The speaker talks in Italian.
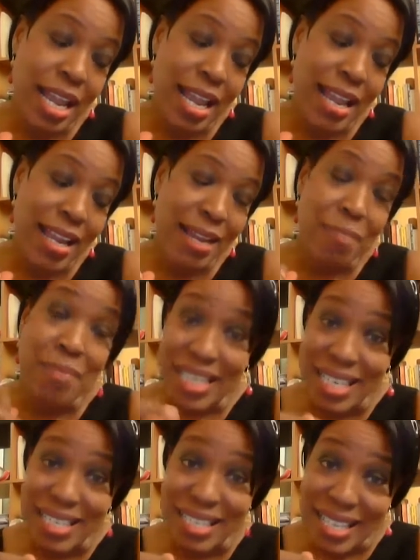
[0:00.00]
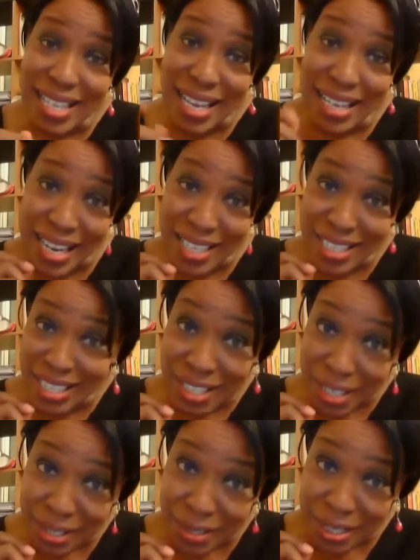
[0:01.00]
eh, perché siete
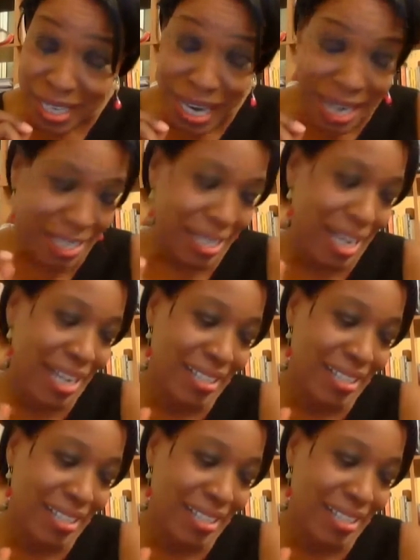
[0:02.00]
allergici allo stress.